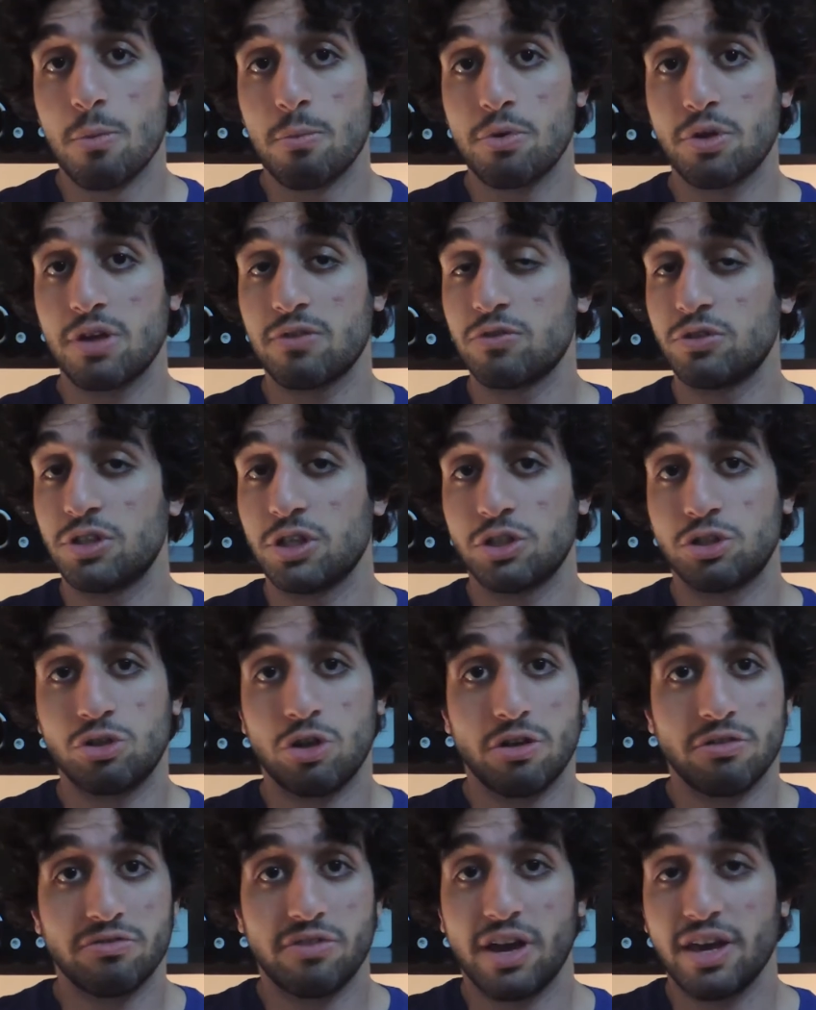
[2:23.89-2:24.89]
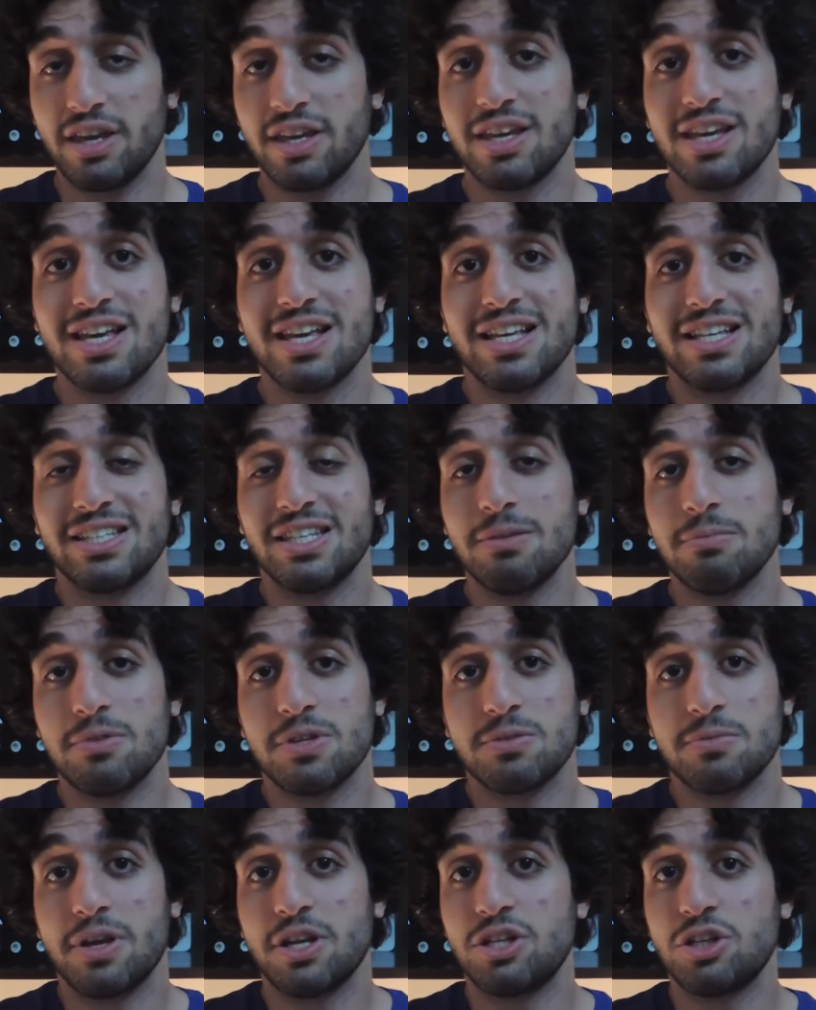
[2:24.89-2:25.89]
porque você só vai
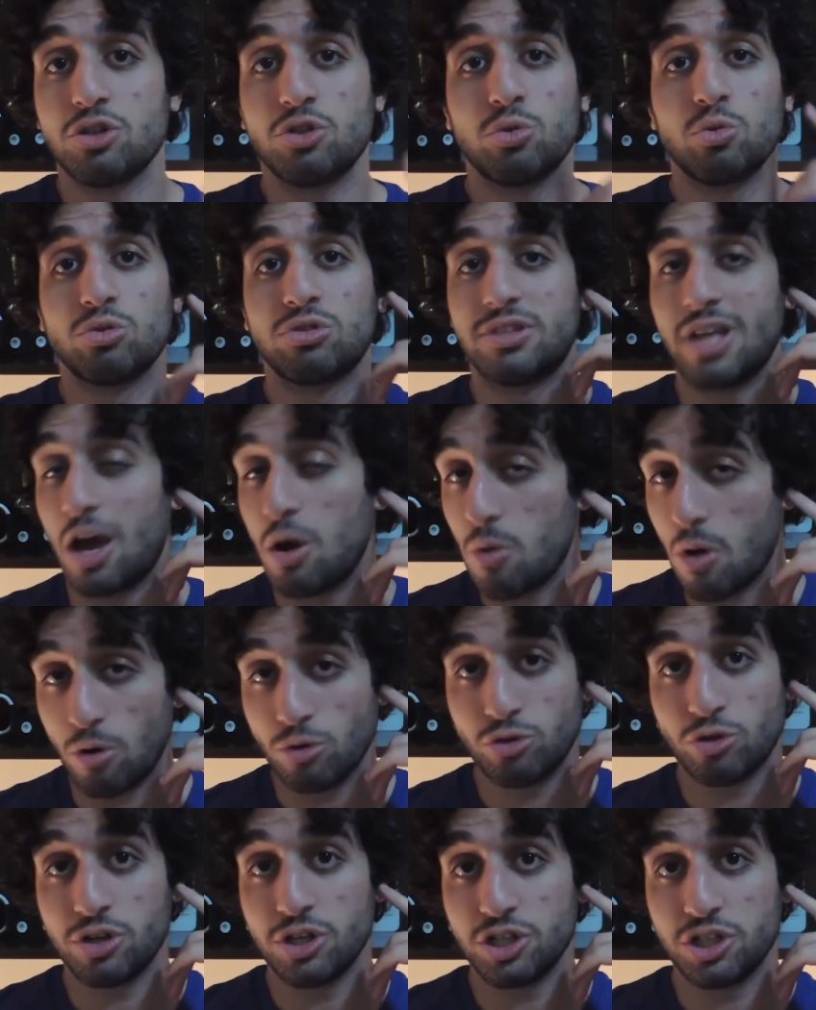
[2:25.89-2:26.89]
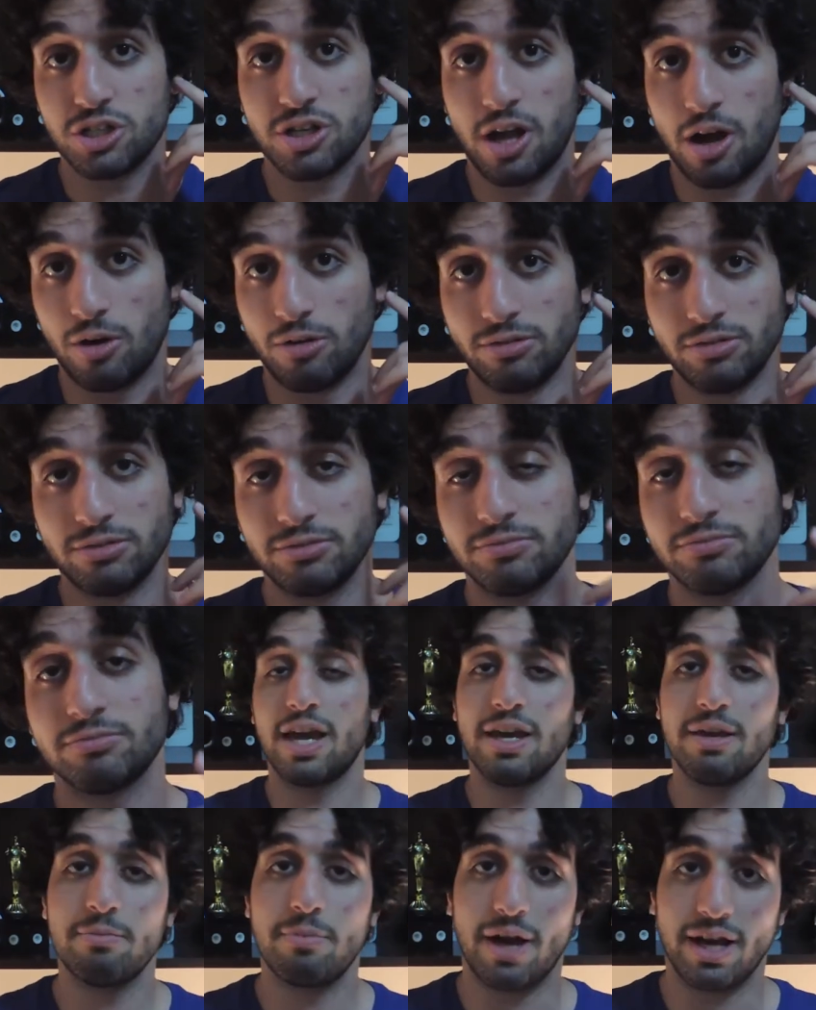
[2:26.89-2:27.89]
simplesmente escutar o áudio original e
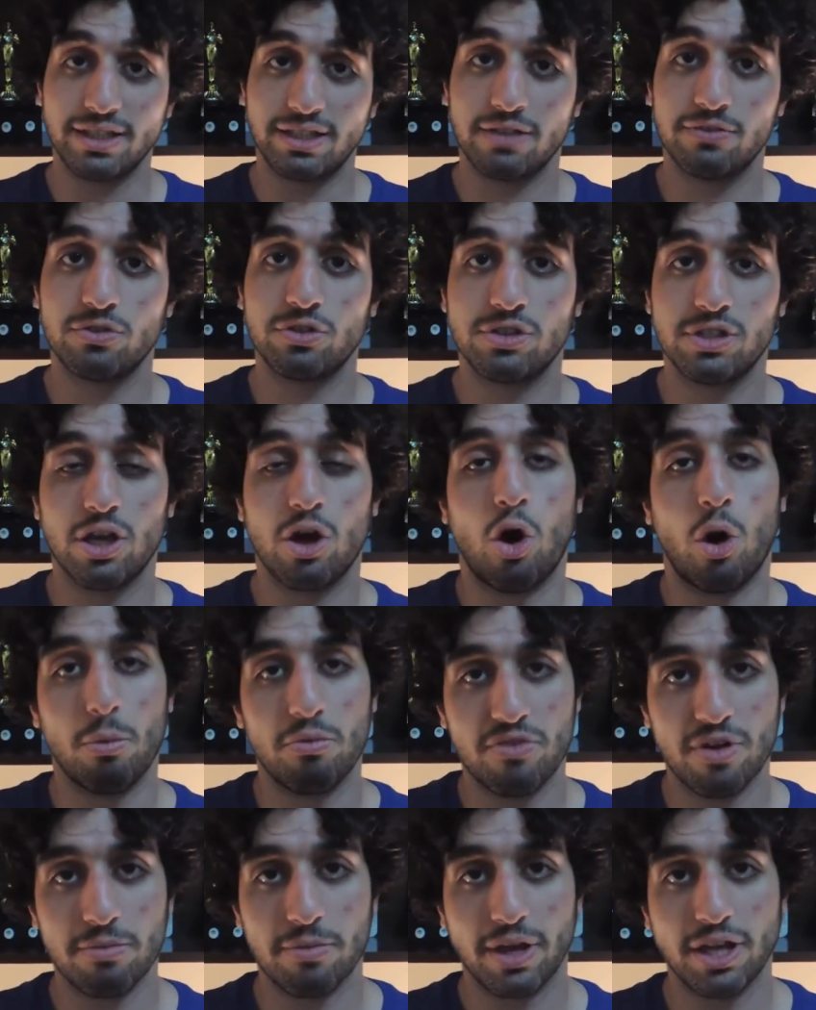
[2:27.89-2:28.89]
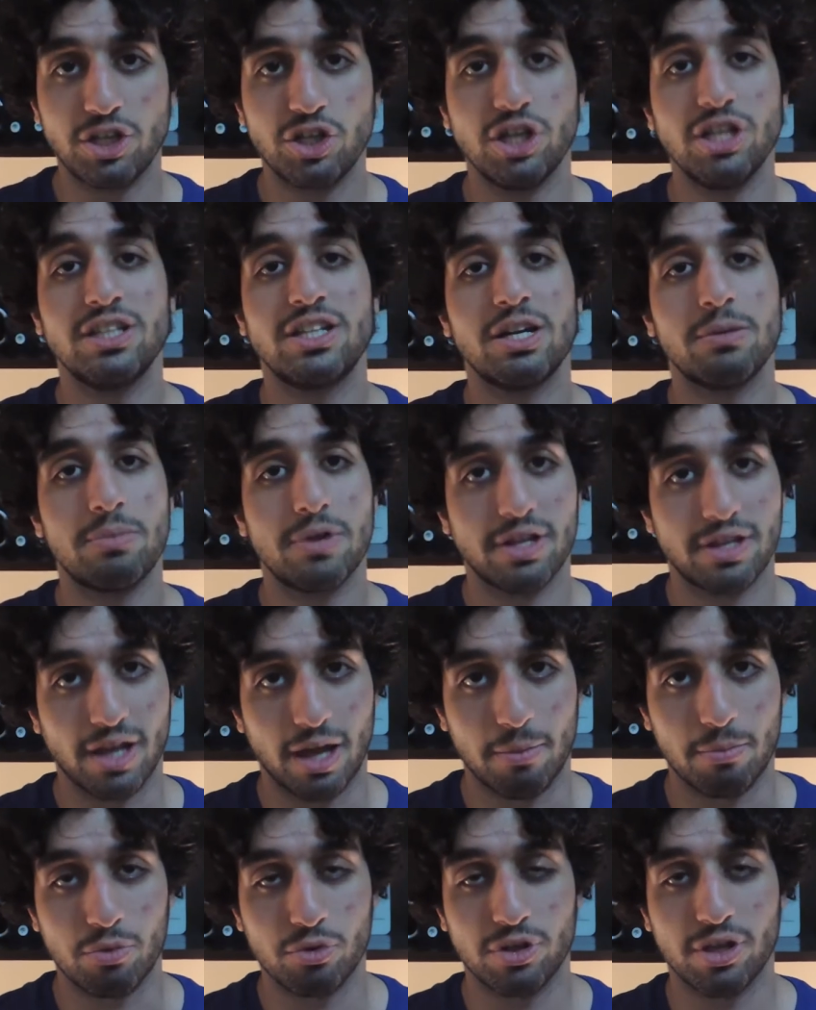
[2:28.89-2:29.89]
aí basta você, obviamente,
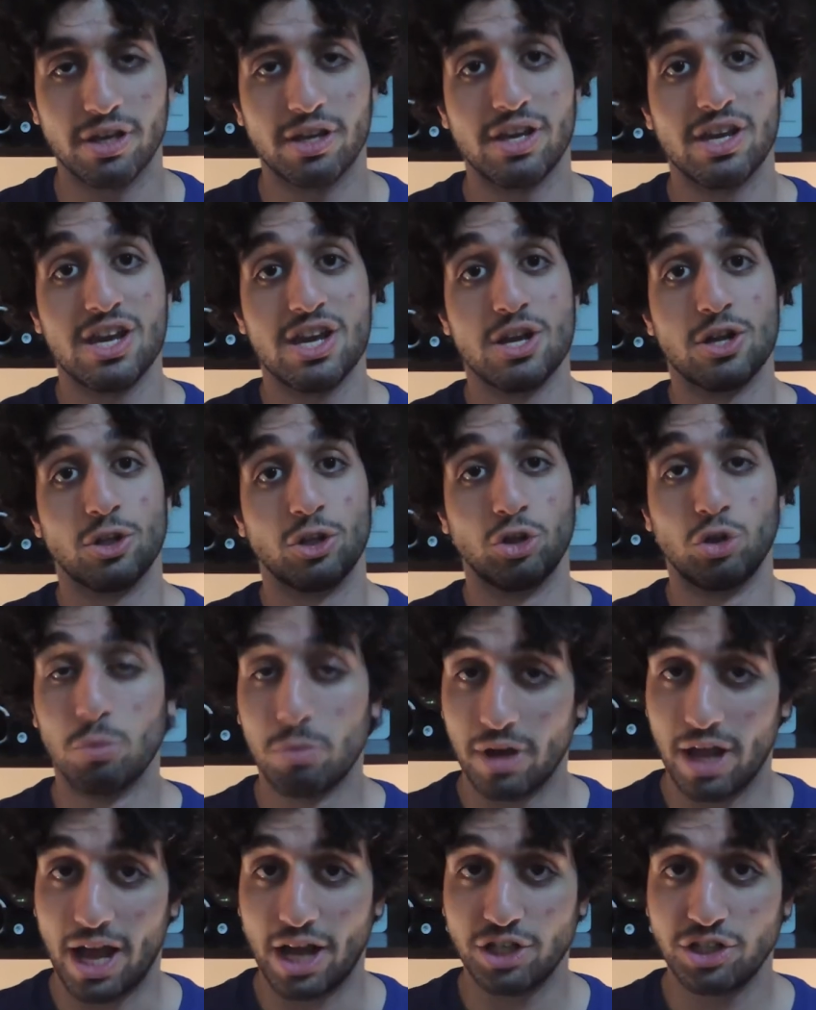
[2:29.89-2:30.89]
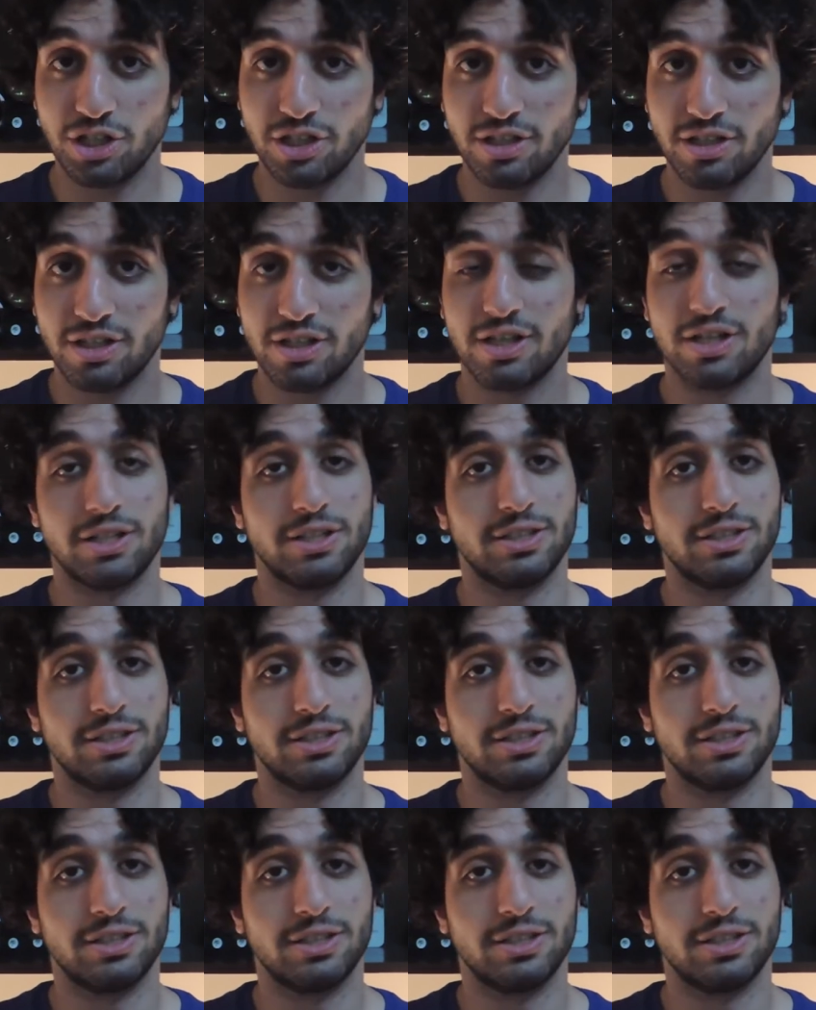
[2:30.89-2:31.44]
interpretar, porque dublagem,